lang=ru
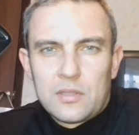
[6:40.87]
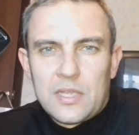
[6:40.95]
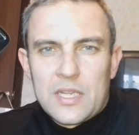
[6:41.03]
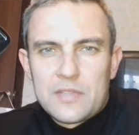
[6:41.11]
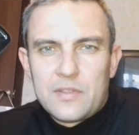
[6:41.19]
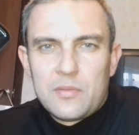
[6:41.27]

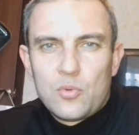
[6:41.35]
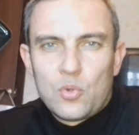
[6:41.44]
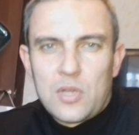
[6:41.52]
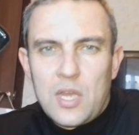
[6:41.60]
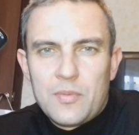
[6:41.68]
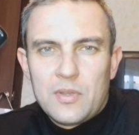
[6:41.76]
как своими
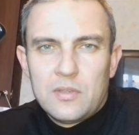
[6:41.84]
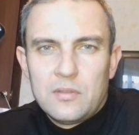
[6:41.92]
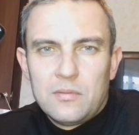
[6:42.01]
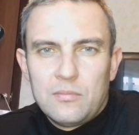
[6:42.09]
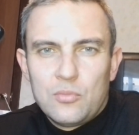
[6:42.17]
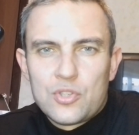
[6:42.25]
руками
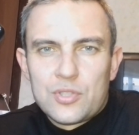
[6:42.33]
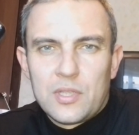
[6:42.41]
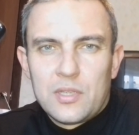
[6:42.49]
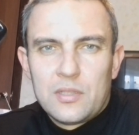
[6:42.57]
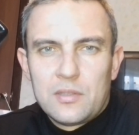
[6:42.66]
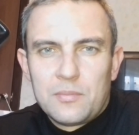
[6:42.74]

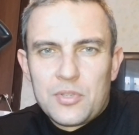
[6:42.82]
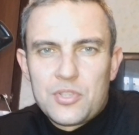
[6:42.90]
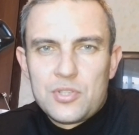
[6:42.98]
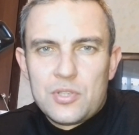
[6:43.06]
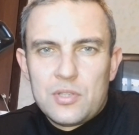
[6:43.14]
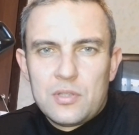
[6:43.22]
можно
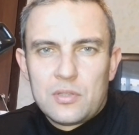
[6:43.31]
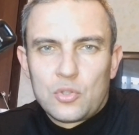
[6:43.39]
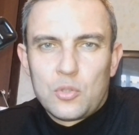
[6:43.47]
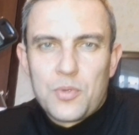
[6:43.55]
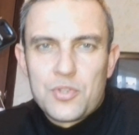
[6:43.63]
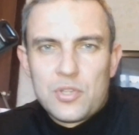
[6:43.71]
почистить
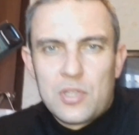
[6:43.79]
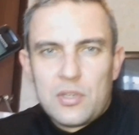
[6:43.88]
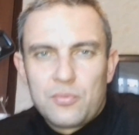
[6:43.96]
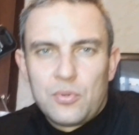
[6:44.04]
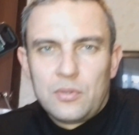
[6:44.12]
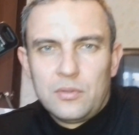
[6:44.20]
кнопочный
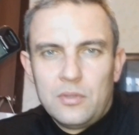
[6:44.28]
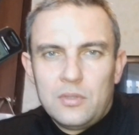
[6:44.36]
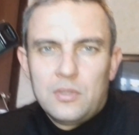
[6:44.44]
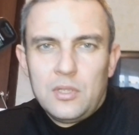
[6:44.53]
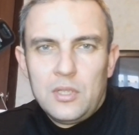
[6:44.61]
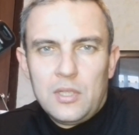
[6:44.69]
телефон
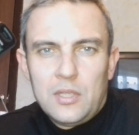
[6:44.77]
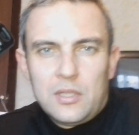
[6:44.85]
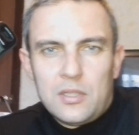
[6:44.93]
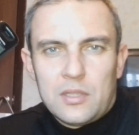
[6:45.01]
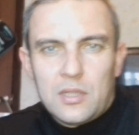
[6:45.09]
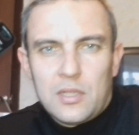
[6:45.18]

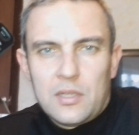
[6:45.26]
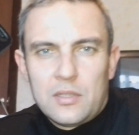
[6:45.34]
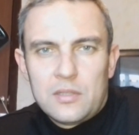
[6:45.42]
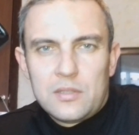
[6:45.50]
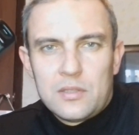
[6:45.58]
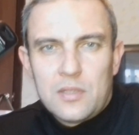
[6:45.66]

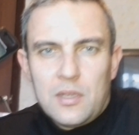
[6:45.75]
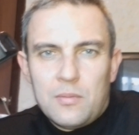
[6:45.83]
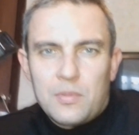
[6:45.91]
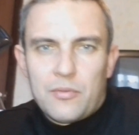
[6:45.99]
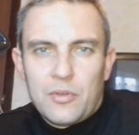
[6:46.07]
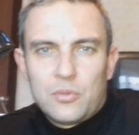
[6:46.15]
для
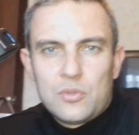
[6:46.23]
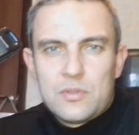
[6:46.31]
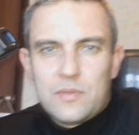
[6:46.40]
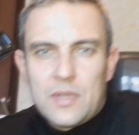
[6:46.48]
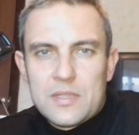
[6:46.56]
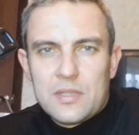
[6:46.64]
проводной
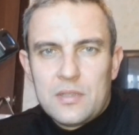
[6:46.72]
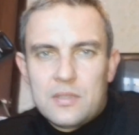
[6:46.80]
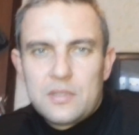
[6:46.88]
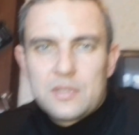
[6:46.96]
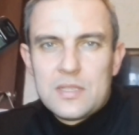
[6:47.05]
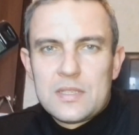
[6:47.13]
связи.
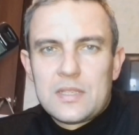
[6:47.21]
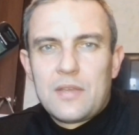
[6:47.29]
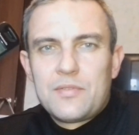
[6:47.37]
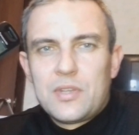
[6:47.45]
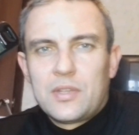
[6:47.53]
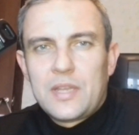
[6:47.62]

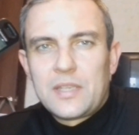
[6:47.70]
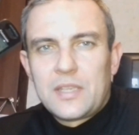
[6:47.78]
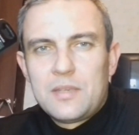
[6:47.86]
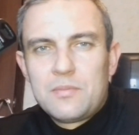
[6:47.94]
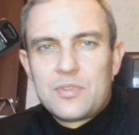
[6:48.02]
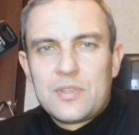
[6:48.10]
Ставьте
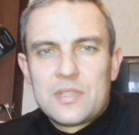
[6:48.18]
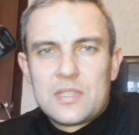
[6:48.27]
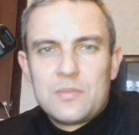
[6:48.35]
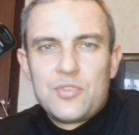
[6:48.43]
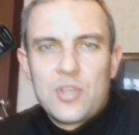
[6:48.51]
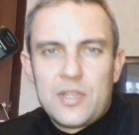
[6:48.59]
лайки, пишите
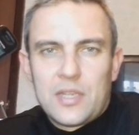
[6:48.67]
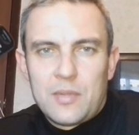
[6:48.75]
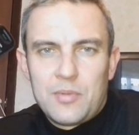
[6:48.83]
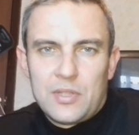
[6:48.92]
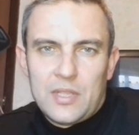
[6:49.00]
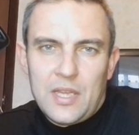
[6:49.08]
замечания,
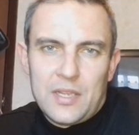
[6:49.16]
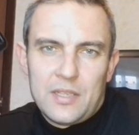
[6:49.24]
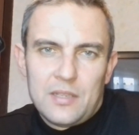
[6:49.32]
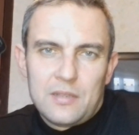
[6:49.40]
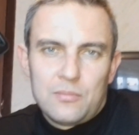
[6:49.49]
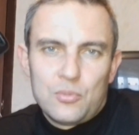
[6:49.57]

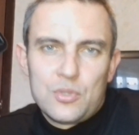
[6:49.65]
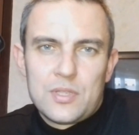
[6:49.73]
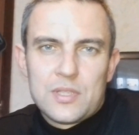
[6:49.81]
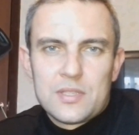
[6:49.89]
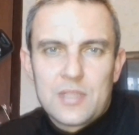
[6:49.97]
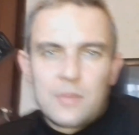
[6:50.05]
комментарии.
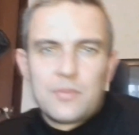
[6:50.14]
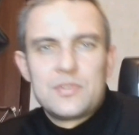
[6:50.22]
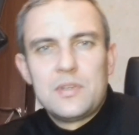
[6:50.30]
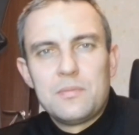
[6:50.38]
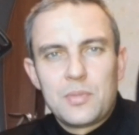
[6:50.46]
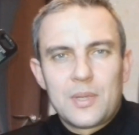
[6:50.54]
Будьте с нами.
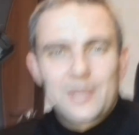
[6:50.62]
Всем